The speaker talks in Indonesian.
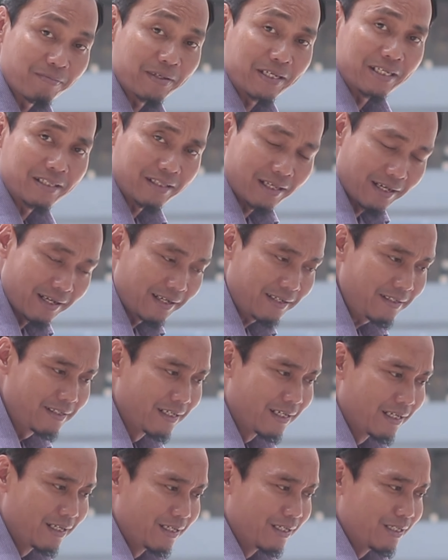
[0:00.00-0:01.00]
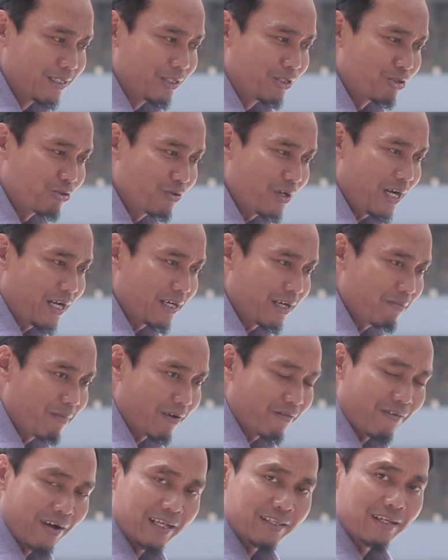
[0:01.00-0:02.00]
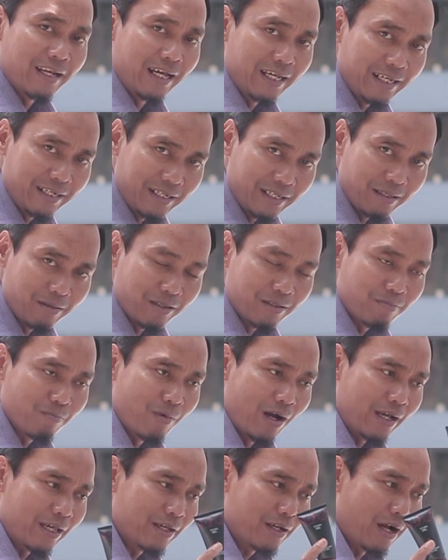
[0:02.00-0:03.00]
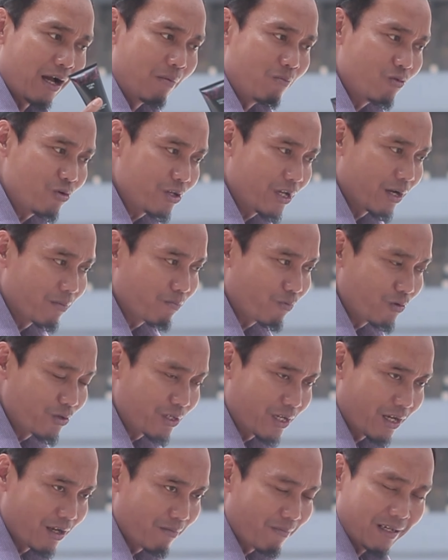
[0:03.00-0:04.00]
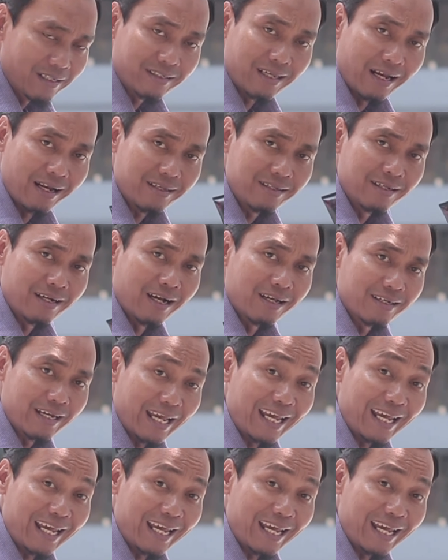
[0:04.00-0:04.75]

P kita, juga ada manfaat lain nih bagi kamu yang punya masalah dengan